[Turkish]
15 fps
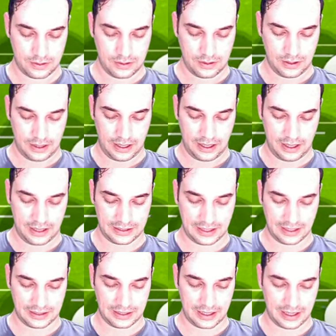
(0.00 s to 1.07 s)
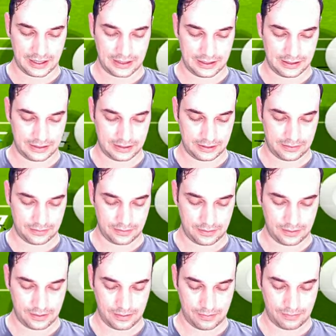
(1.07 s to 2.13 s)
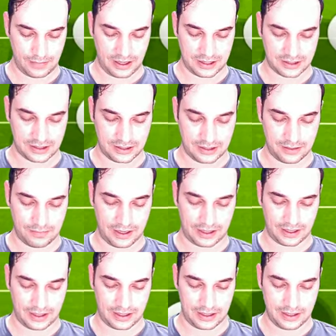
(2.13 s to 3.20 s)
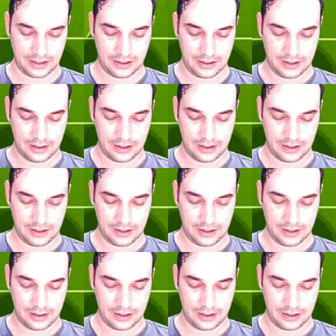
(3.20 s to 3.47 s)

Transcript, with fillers: Alexander Arnold bastı, bekledi.